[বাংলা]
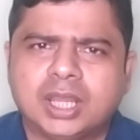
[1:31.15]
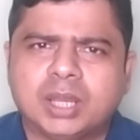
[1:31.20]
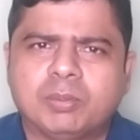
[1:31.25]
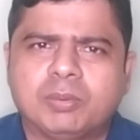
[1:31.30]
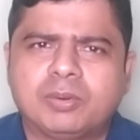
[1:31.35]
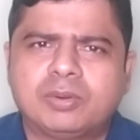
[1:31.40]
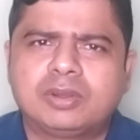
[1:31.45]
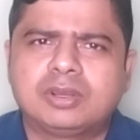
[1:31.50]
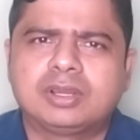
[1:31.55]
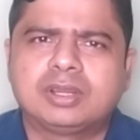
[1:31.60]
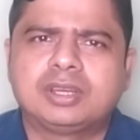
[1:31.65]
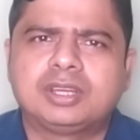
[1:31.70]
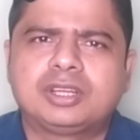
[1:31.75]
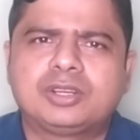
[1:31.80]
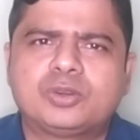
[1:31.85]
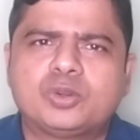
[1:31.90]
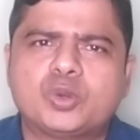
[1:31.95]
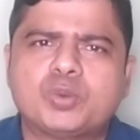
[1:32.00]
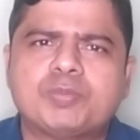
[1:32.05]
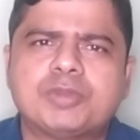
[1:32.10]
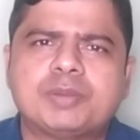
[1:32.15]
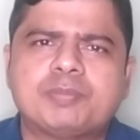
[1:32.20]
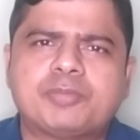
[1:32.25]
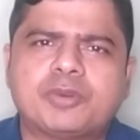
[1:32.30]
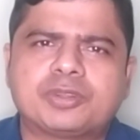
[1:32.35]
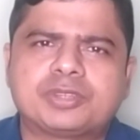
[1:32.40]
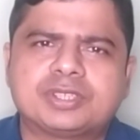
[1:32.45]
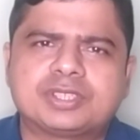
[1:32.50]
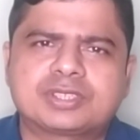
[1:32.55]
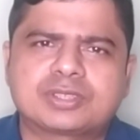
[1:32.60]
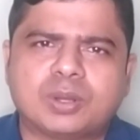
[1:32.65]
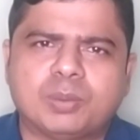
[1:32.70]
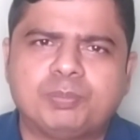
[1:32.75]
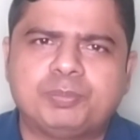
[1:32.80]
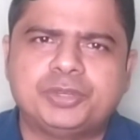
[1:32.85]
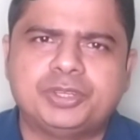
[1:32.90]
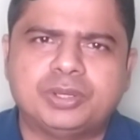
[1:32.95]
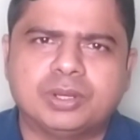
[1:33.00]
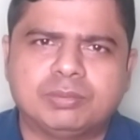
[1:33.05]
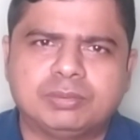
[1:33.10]
এবং রিক্রুটমেন্ট প্রসেস
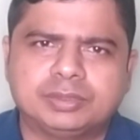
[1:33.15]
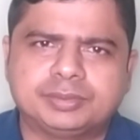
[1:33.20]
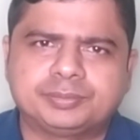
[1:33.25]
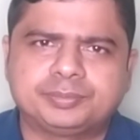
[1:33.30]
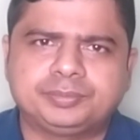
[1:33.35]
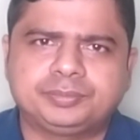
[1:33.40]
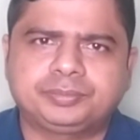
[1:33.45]
কমপ্লিট হবে